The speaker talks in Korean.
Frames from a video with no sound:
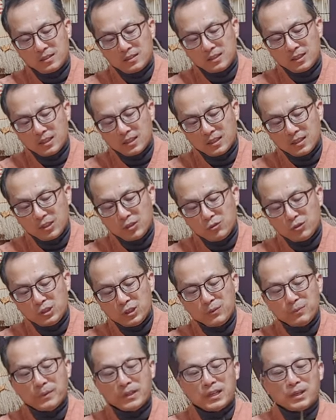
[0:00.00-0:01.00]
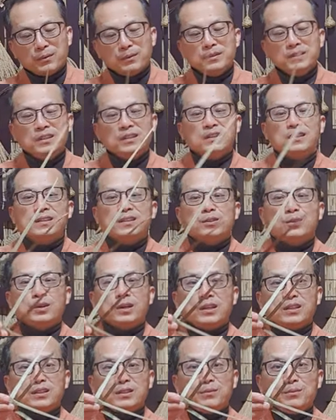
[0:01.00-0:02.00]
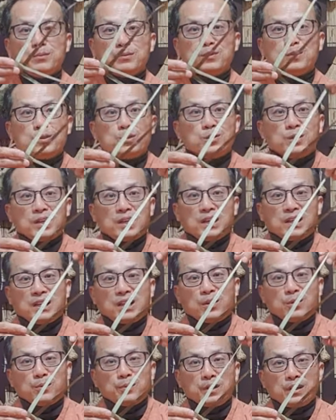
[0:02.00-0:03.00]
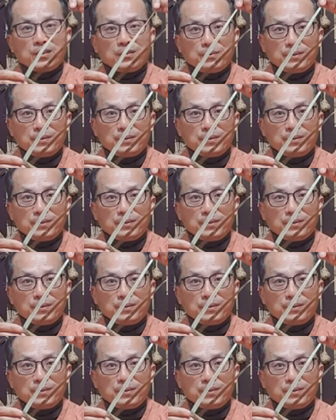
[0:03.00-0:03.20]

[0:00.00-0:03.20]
그냥 끼우시기만 하면 이와 같은 물고기가 나옵니다.